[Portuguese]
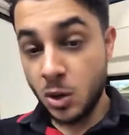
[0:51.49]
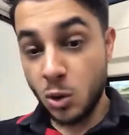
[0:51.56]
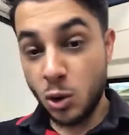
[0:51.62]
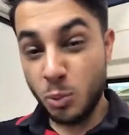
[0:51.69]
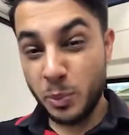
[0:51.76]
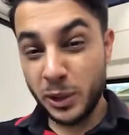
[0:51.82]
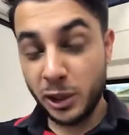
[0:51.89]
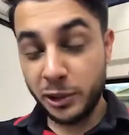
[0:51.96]
ou
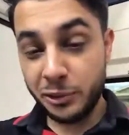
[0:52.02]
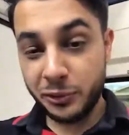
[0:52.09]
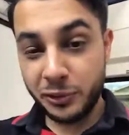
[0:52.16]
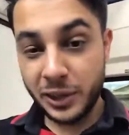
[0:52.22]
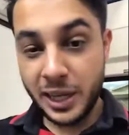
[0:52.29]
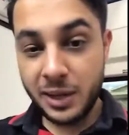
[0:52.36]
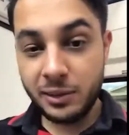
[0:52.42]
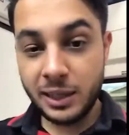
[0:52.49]
o pedal de
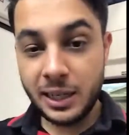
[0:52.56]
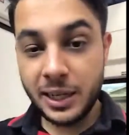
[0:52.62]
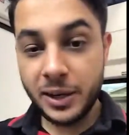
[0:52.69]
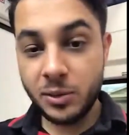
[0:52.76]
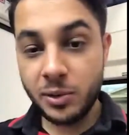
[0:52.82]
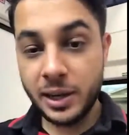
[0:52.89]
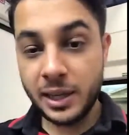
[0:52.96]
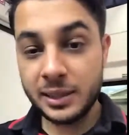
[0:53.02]
freio, que ele
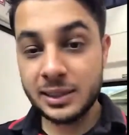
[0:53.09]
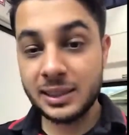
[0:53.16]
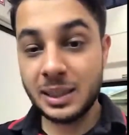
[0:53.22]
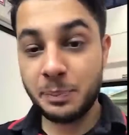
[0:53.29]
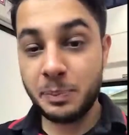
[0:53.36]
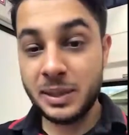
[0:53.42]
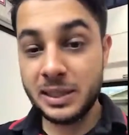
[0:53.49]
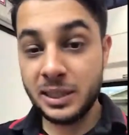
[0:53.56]
reconhece que está
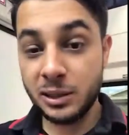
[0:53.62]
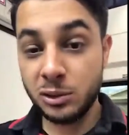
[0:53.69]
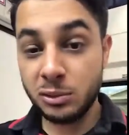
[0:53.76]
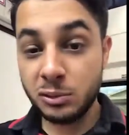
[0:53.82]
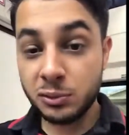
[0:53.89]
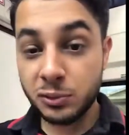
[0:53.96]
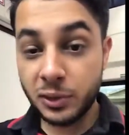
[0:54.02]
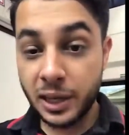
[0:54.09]
pisando no
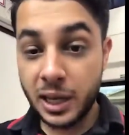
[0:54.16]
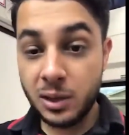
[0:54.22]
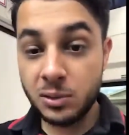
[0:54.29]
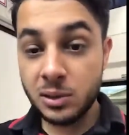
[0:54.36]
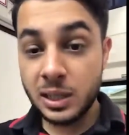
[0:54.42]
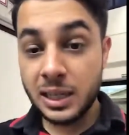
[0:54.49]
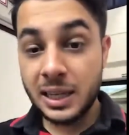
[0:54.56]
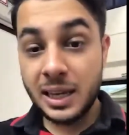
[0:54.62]
freio
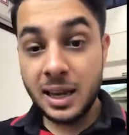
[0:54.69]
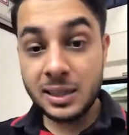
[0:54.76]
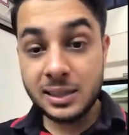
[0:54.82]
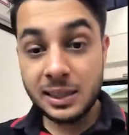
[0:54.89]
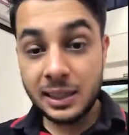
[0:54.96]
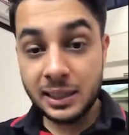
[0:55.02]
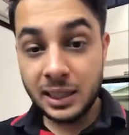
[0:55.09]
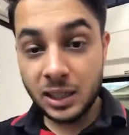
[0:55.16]
e
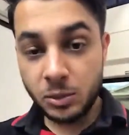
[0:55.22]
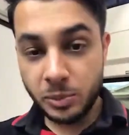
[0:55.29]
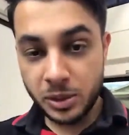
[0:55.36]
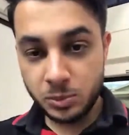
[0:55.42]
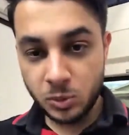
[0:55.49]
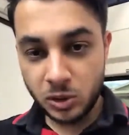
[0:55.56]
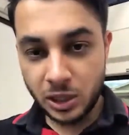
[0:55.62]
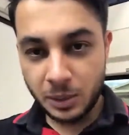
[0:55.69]
acelerando ao
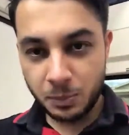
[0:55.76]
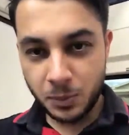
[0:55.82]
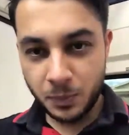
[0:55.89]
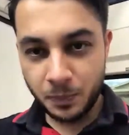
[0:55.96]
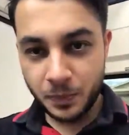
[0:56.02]
mesmo tempo.